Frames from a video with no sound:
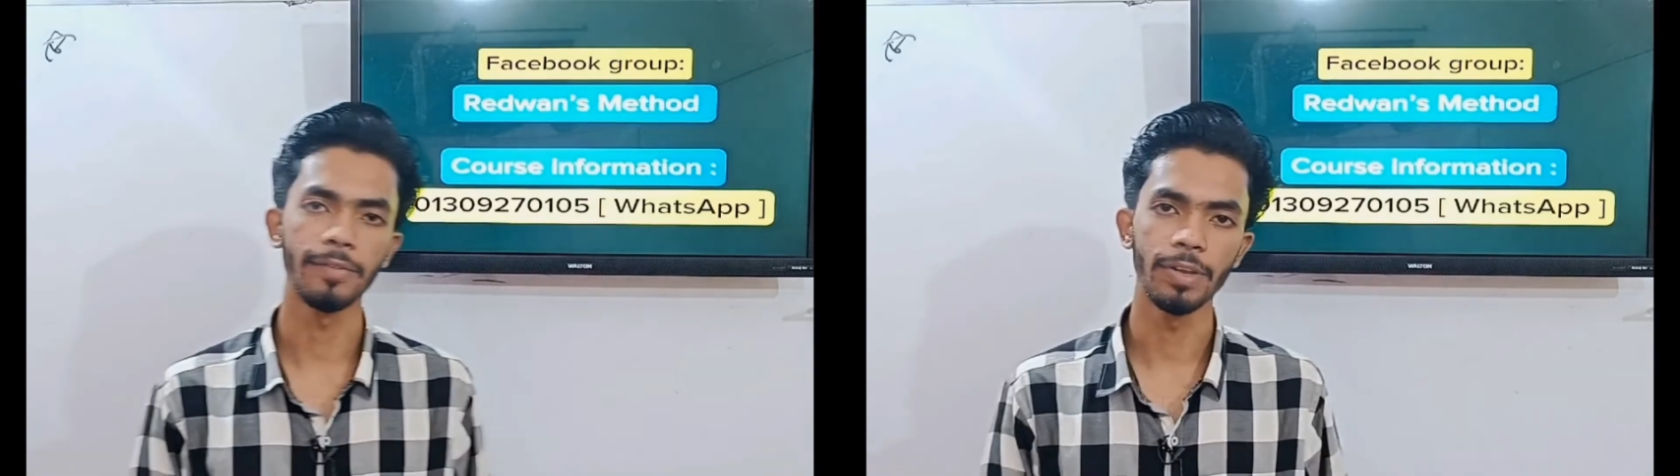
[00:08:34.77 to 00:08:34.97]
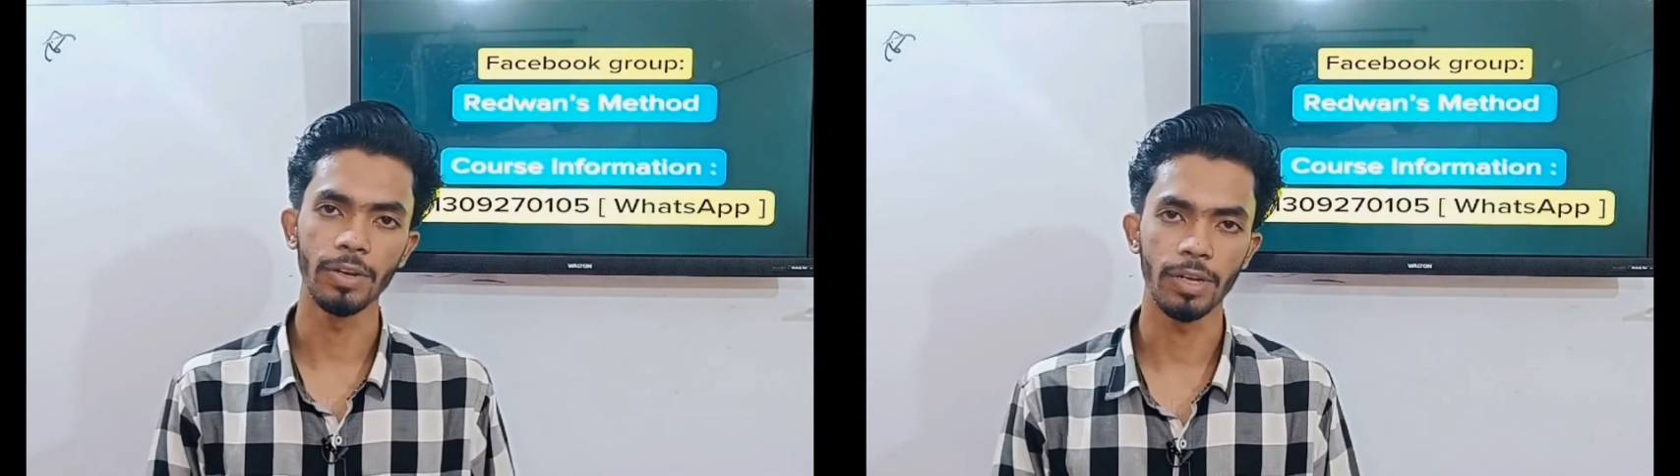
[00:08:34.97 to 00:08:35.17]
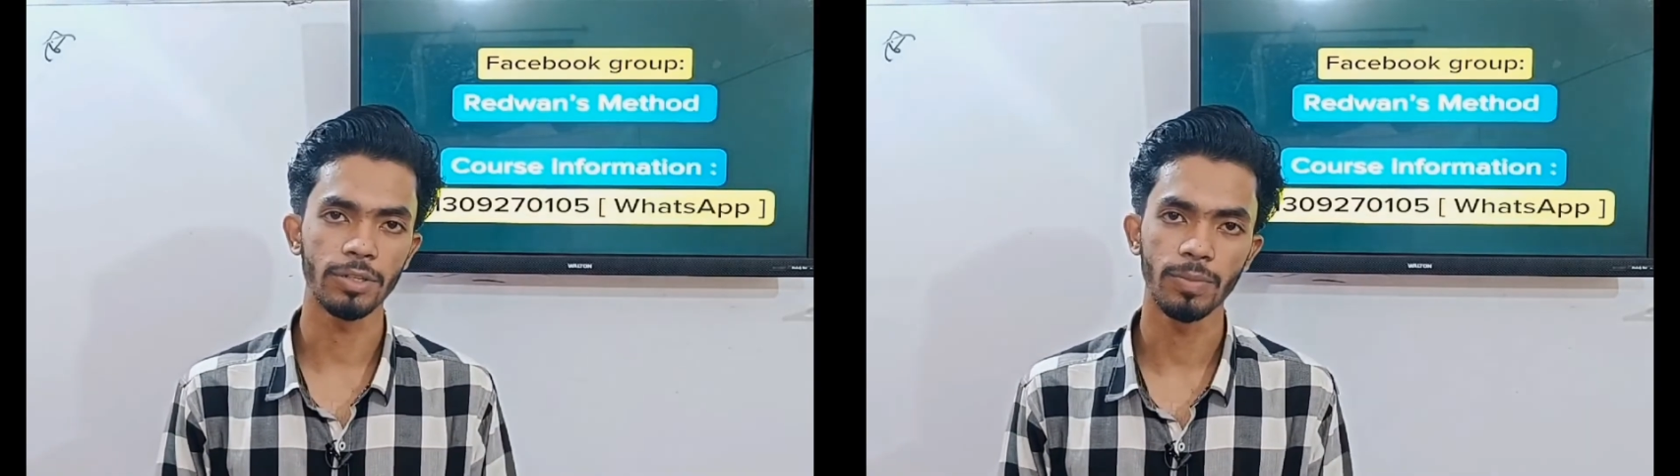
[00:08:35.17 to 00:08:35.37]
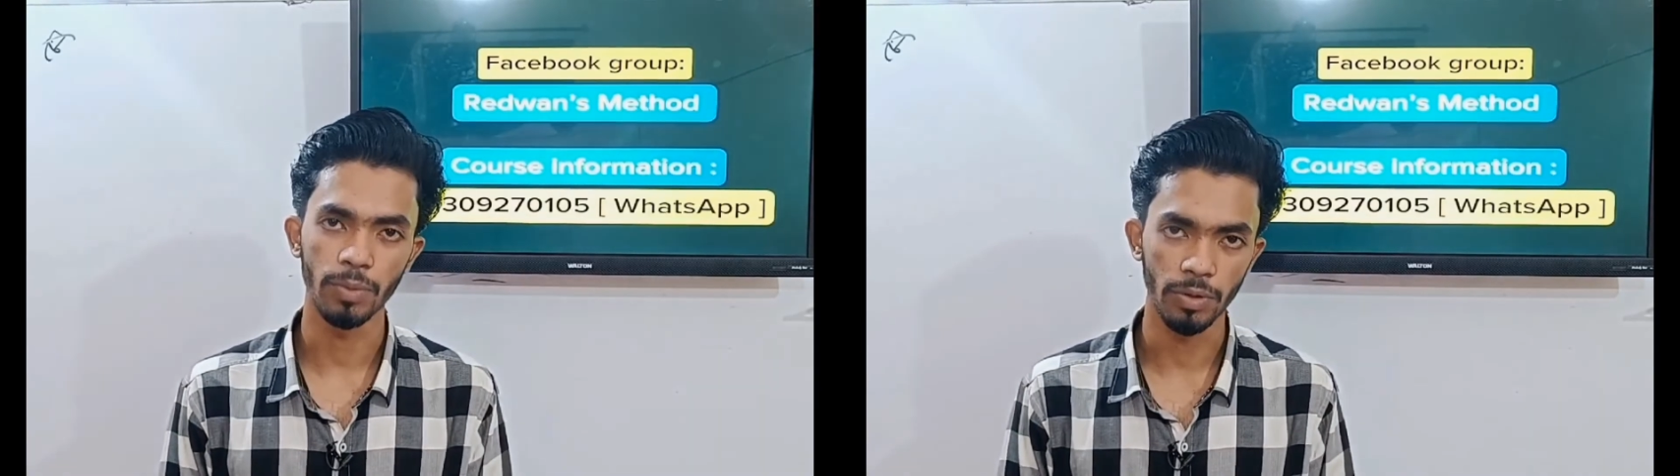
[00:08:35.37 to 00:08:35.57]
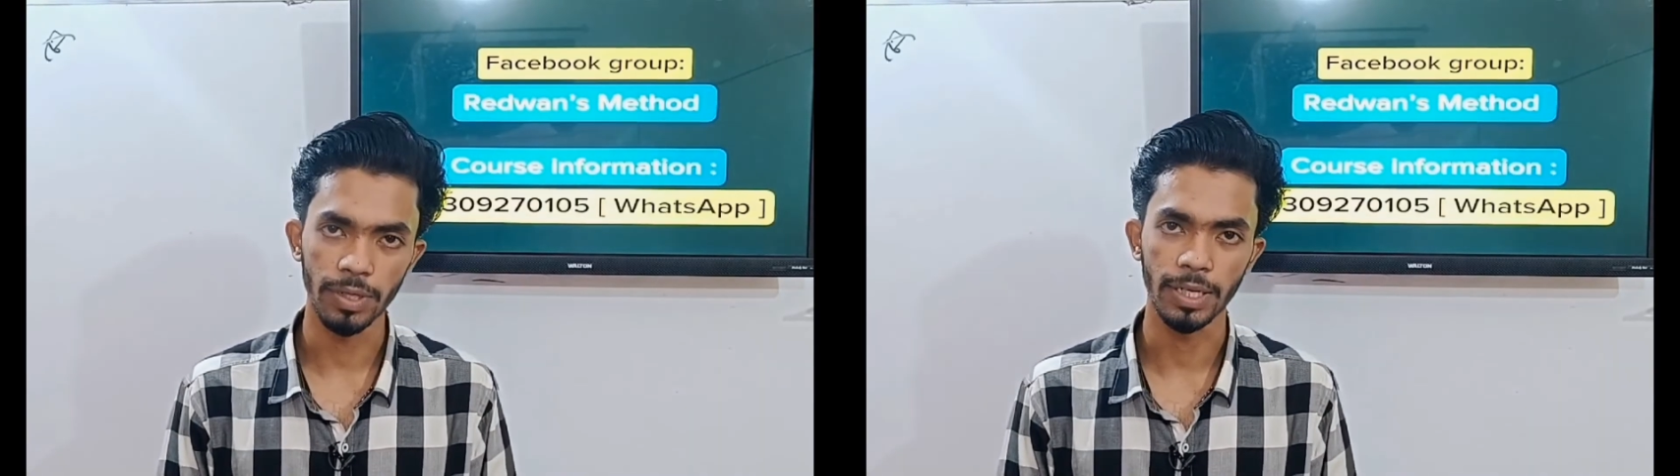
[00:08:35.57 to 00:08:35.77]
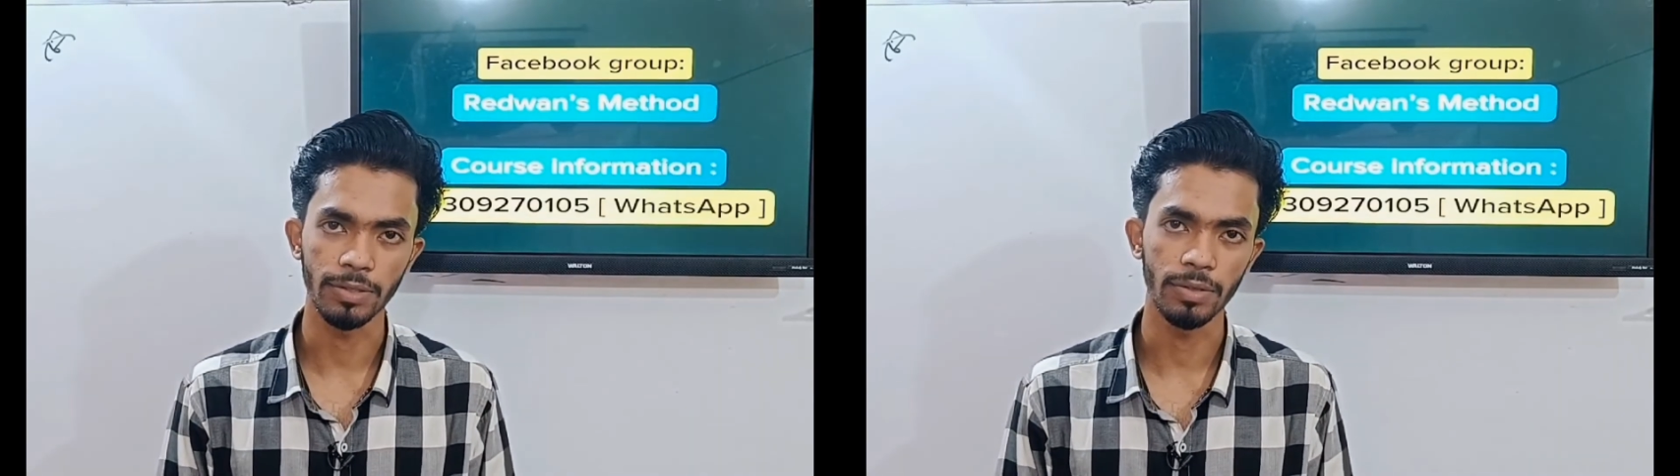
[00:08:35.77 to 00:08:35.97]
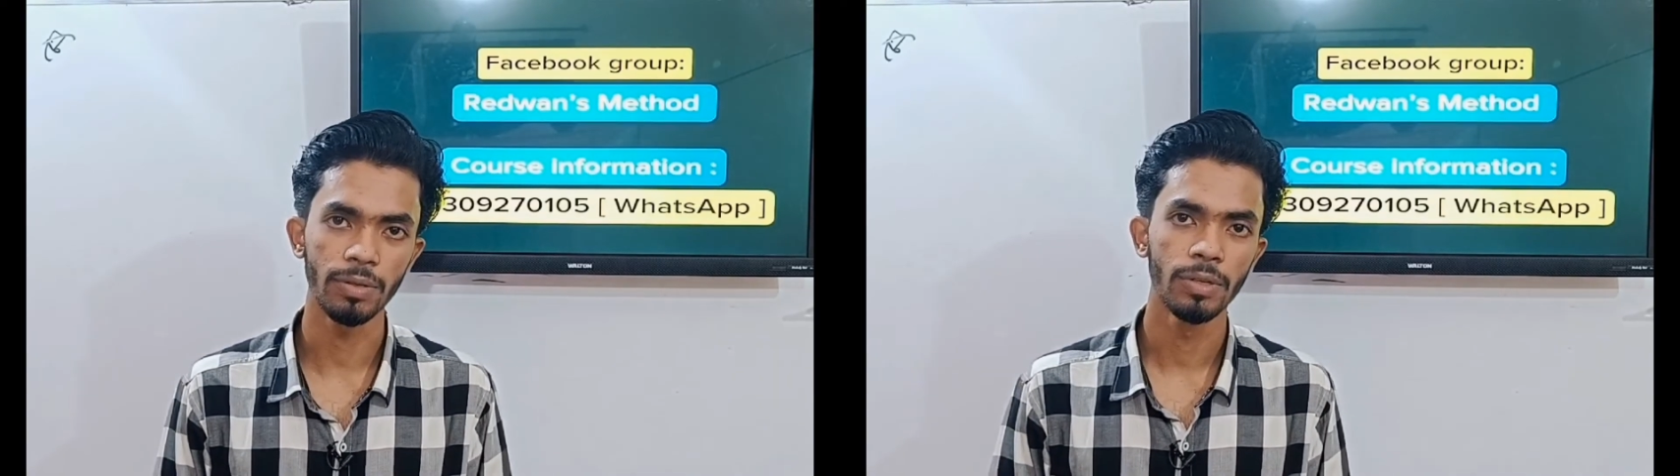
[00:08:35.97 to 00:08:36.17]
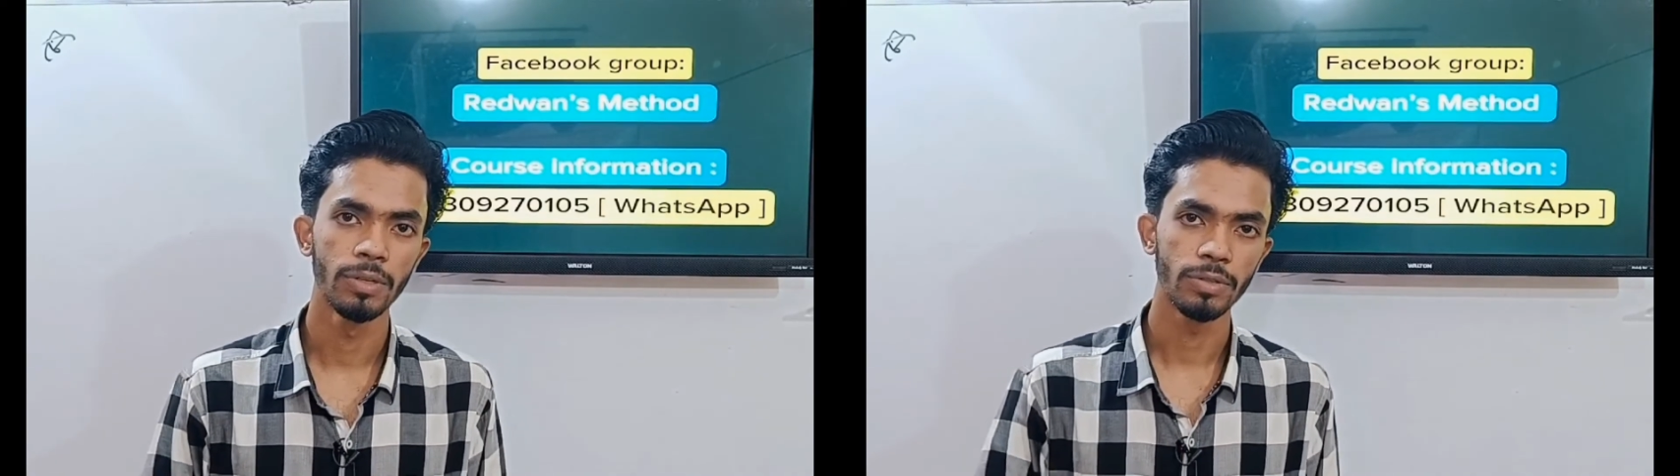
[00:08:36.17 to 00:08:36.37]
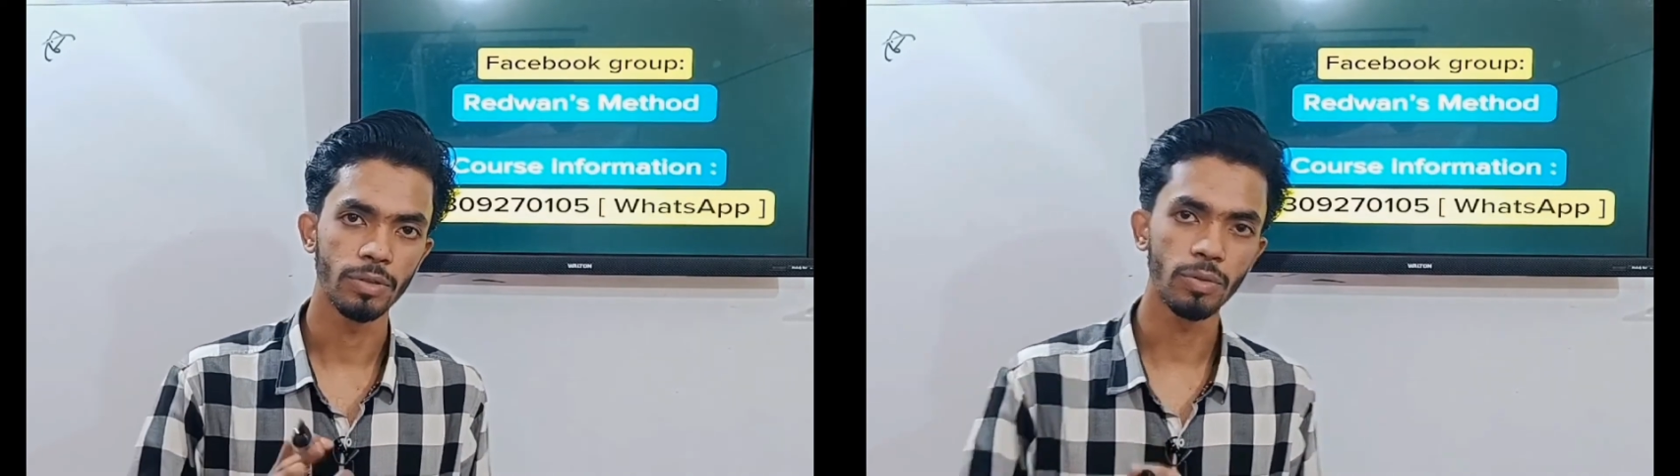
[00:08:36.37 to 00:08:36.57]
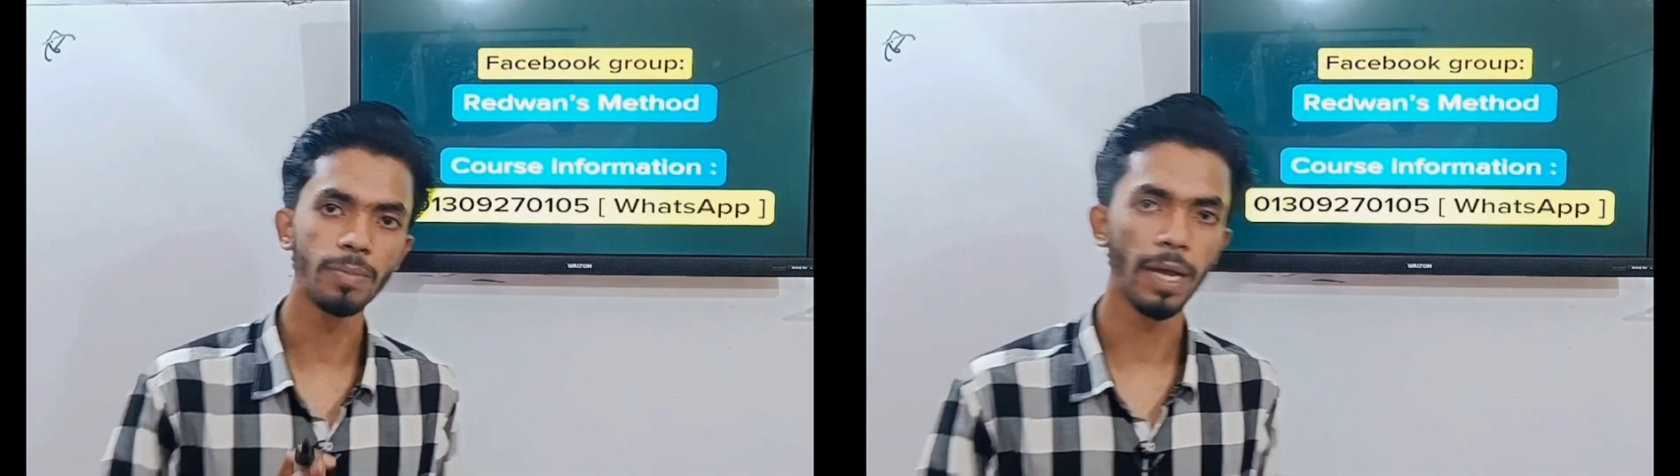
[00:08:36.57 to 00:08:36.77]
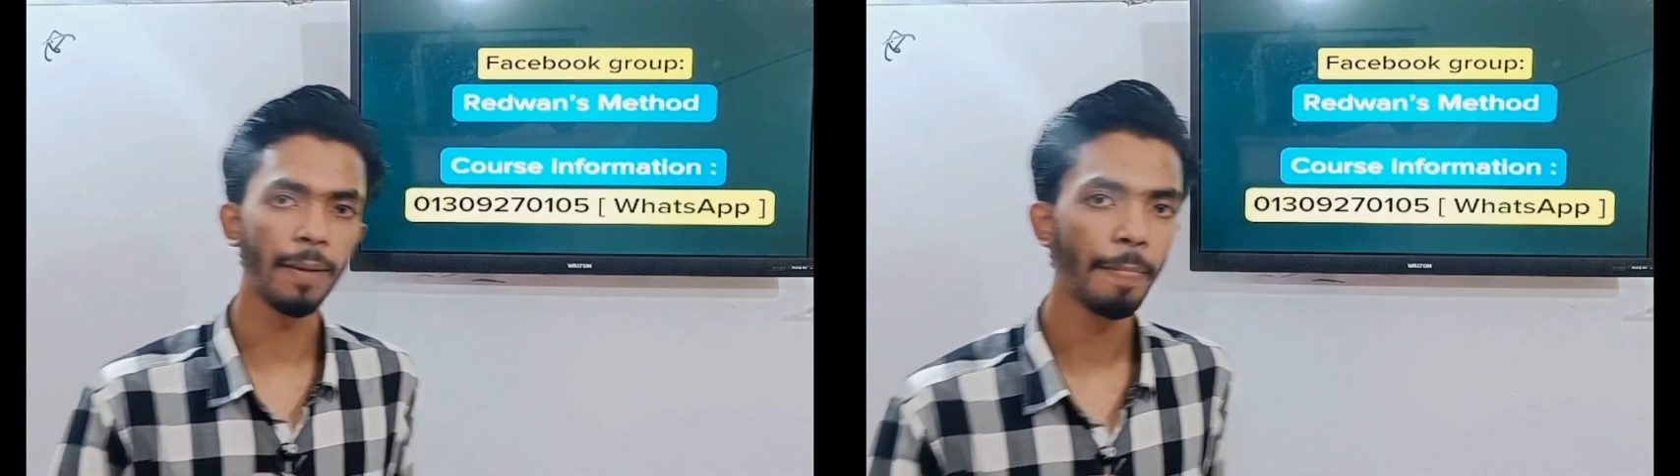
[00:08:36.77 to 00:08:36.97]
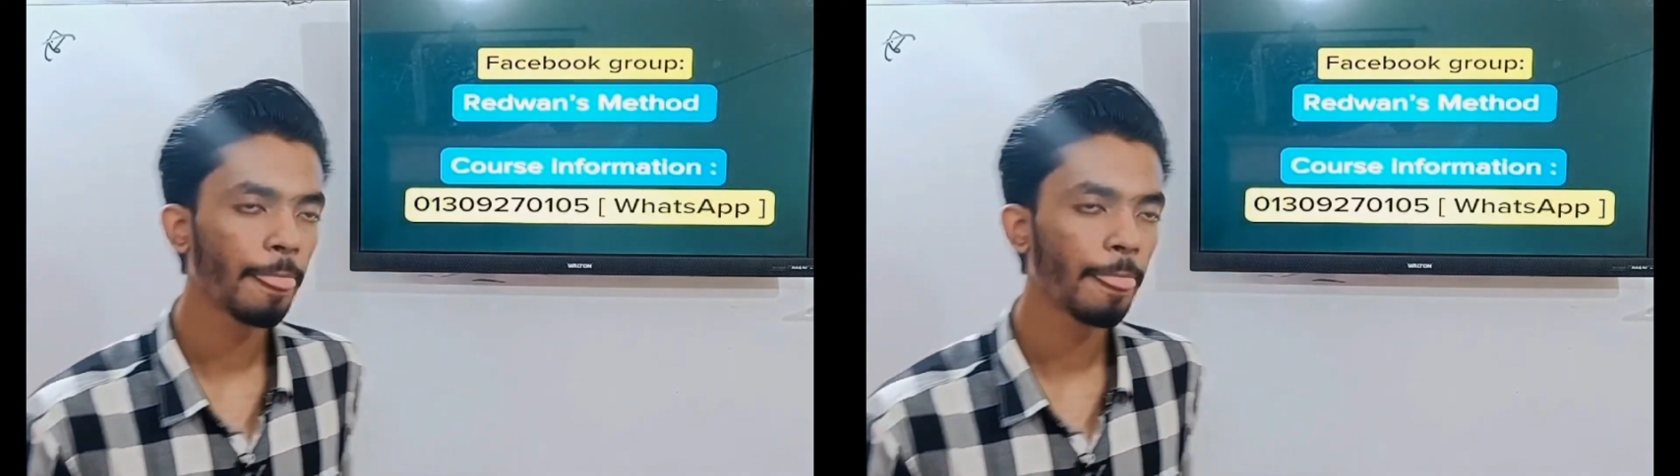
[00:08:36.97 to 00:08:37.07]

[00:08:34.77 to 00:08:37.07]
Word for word: এই ভিডিওটা সম্পূর্ণ দেখছো তো তোমরা